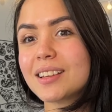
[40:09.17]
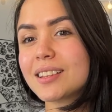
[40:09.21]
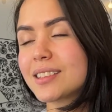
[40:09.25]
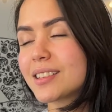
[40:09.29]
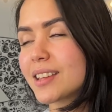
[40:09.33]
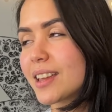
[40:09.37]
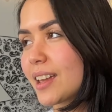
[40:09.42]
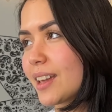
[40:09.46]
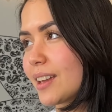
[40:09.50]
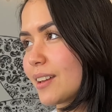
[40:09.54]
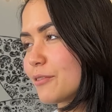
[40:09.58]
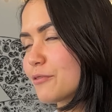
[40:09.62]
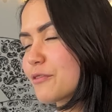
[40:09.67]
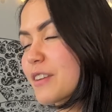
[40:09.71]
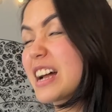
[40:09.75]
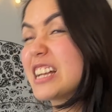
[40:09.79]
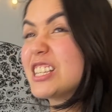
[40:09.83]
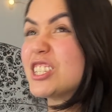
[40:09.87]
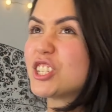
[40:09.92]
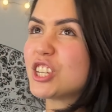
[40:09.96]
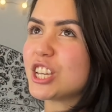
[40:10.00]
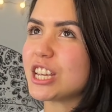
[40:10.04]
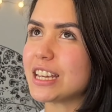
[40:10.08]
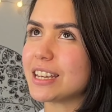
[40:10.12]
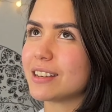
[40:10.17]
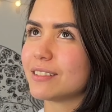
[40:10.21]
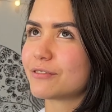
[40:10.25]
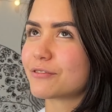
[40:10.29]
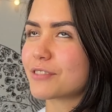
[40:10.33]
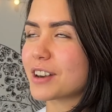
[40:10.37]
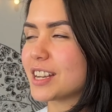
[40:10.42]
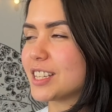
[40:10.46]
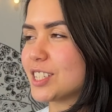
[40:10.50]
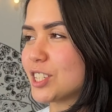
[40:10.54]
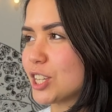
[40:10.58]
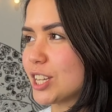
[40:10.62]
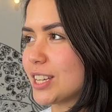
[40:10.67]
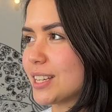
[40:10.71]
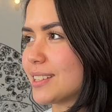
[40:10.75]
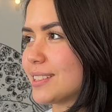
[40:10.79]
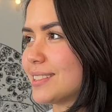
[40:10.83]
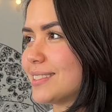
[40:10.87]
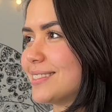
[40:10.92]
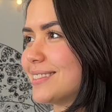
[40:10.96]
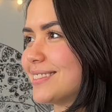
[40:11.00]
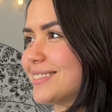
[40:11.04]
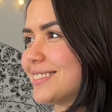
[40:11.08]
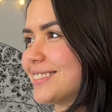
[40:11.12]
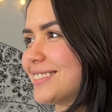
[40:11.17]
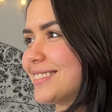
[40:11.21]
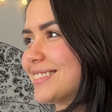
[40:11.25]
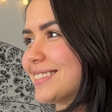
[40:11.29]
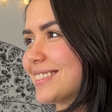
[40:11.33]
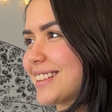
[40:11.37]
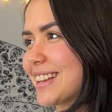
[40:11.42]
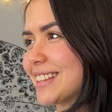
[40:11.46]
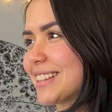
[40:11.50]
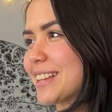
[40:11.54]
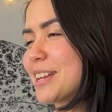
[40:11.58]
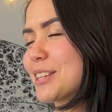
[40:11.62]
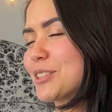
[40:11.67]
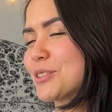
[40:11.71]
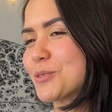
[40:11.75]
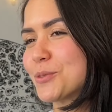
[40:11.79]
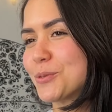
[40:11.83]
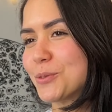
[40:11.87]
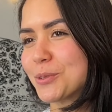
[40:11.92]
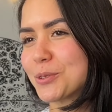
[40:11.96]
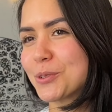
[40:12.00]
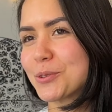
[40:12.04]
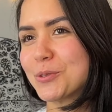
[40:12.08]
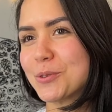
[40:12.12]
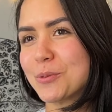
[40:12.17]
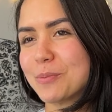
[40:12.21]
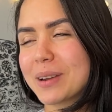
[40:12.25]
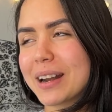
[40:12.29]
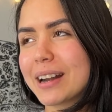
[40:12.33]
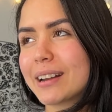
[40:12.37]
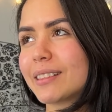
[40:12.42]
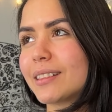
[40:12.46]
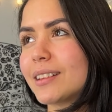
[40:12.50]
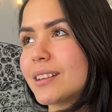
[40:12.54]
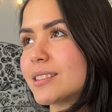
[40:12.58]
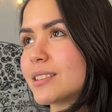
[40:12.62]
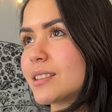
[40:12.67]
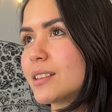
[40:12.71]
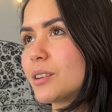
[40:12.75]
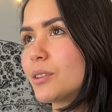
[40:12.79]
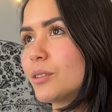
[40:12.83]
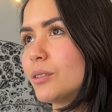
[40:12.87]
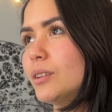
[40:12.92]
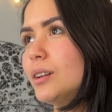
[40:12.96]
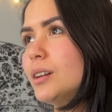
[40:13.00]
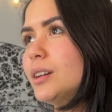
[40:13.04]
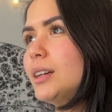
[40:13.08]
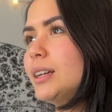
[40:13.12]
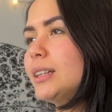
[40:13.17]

Sí, Fran G. Fran G. Oh, Ese es su nombre artístico